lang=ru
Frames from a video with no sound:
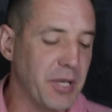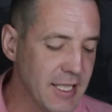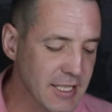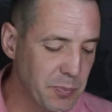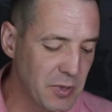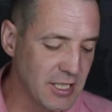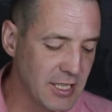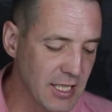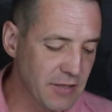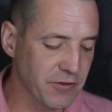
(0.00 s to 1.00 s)
принципе,
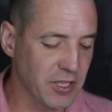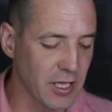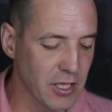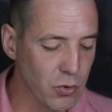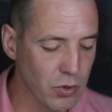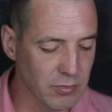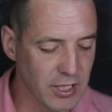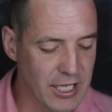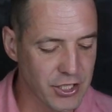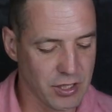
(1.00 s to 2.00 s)
здесь втроем
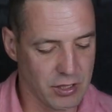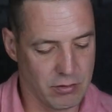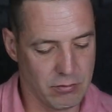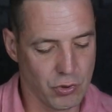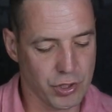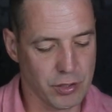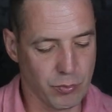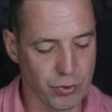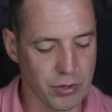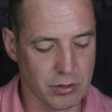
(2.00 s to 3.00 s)
даже можно
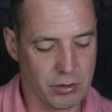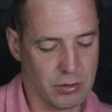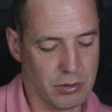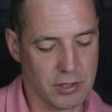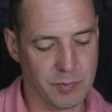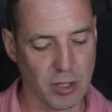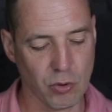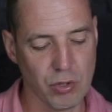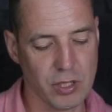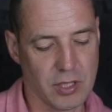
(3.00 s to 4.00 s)
будет э,
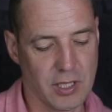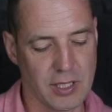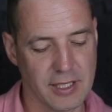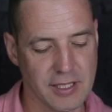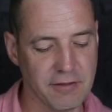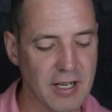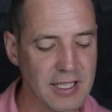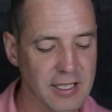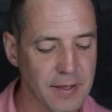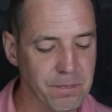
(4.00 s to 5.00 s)
спокойно
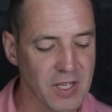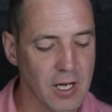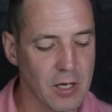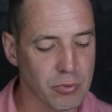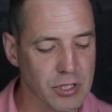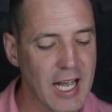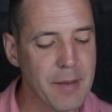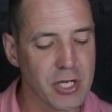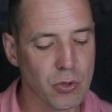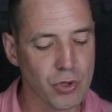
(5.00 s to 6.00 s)
раздеваться.
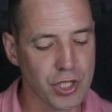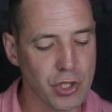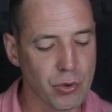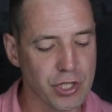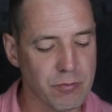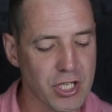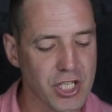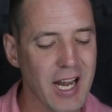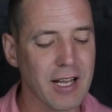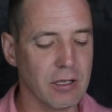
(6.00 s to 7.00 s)
Пускай прихожая не очень
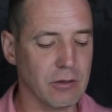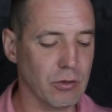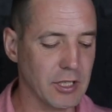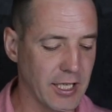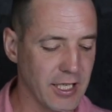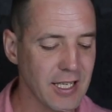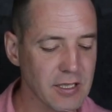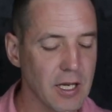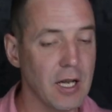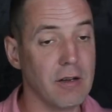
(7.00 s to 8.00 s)
большая, но она
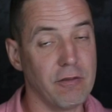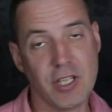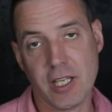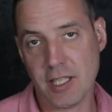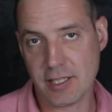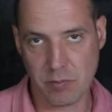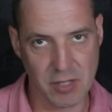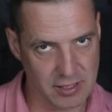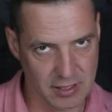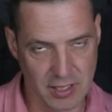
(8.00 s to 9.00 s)
есть. В ней есть
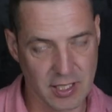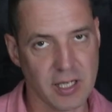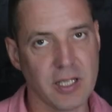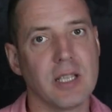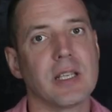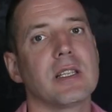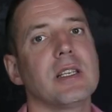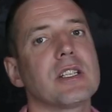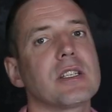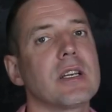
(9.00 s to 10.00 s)
место для хранения
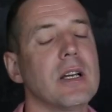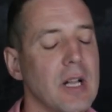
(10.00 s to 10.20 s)
одежды,